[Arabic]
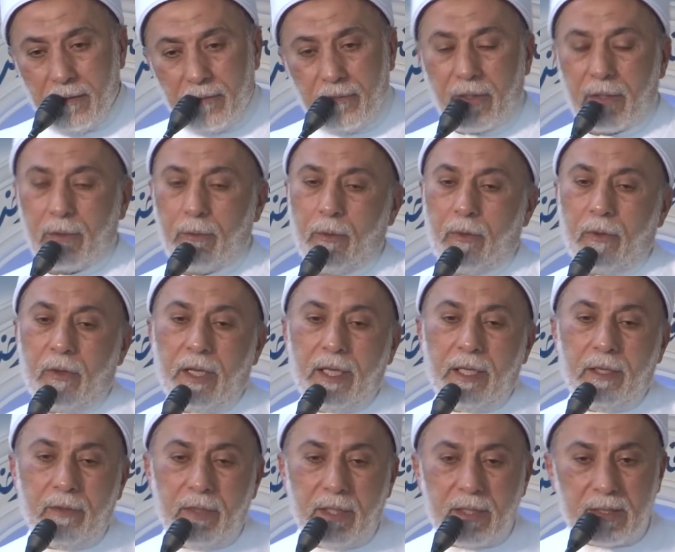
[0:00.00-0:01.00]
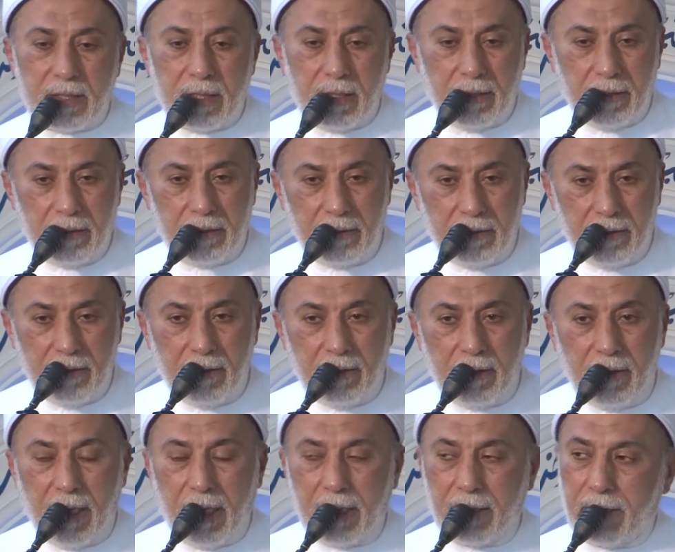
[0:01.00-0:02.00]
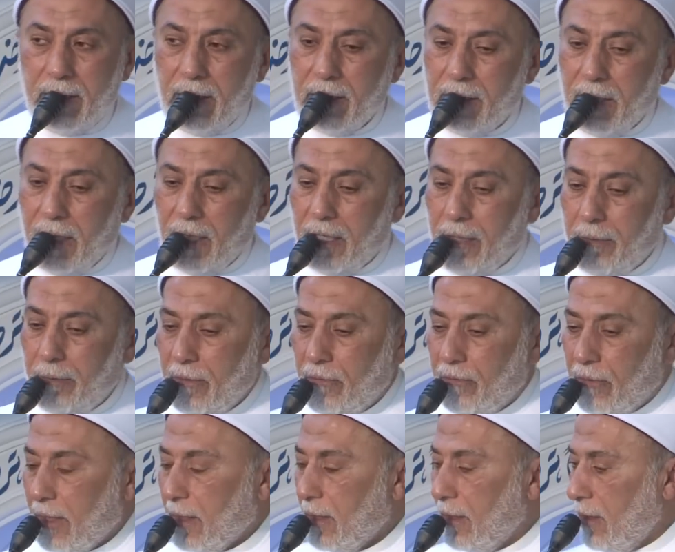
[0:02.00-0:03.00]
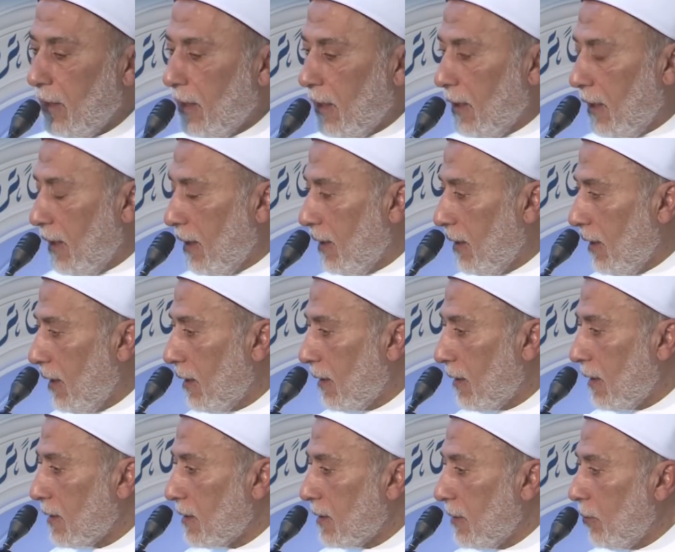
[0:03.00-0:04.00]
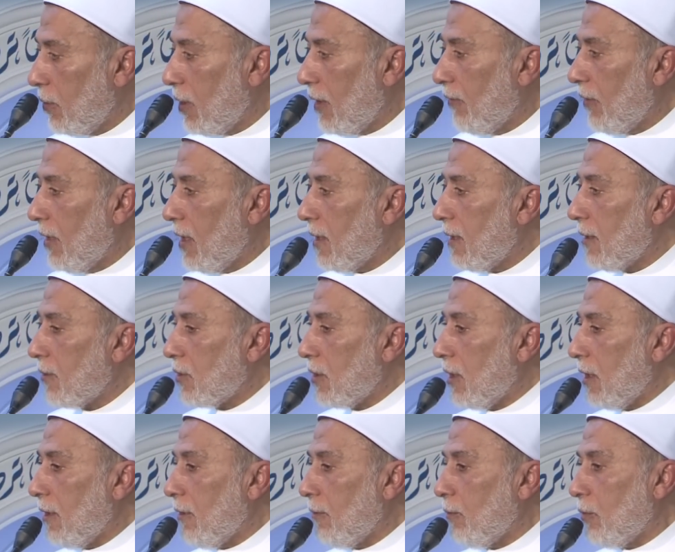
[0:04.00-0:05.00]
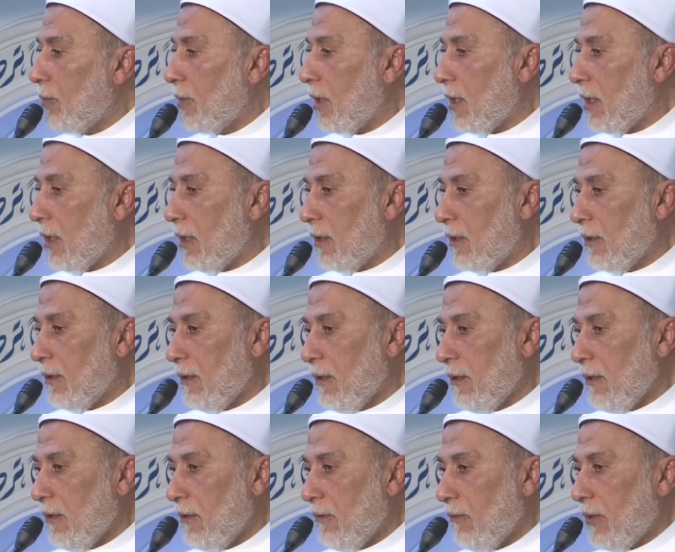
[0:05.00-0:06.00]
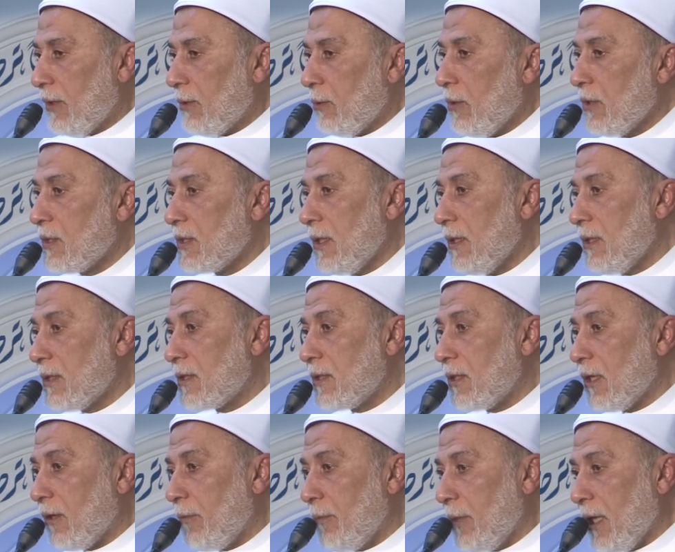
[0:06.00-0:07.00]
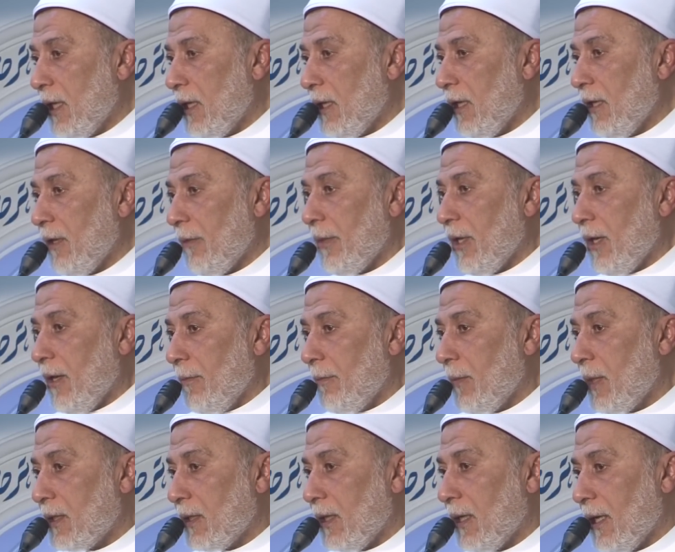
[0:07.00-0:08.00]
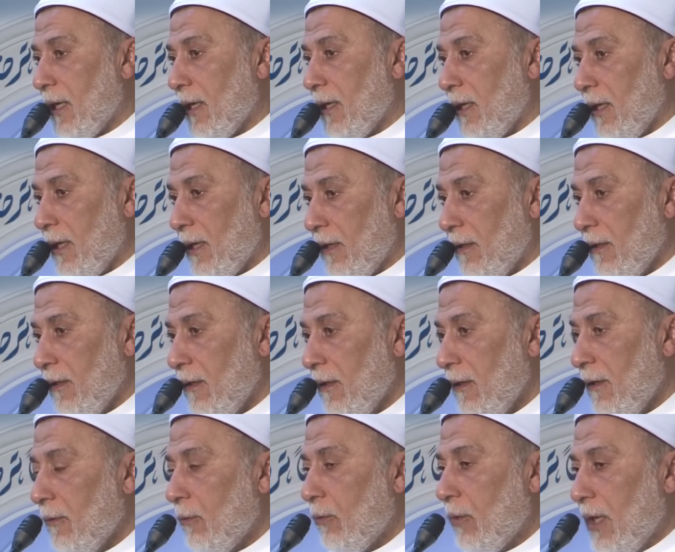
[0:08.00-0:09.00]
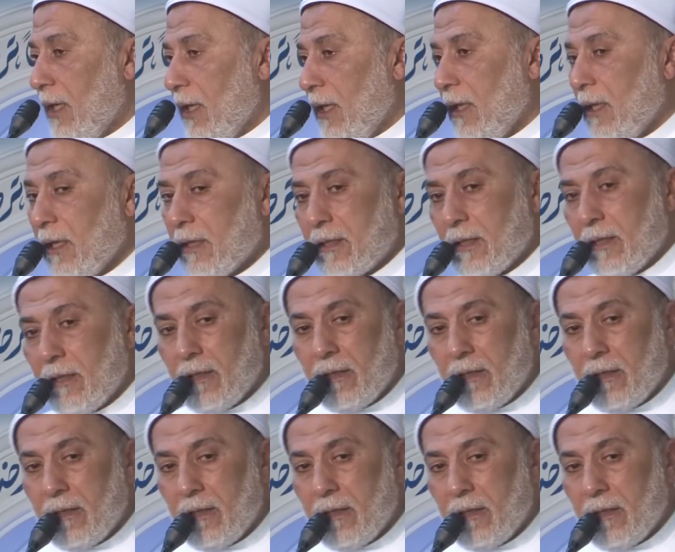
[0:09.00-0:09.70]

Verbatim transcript: فضل الله واسع حتى تعلم الفضل الذي ينتظرك في هذا الشهر المبارك فتحسن استقباله بهمة عالية ونية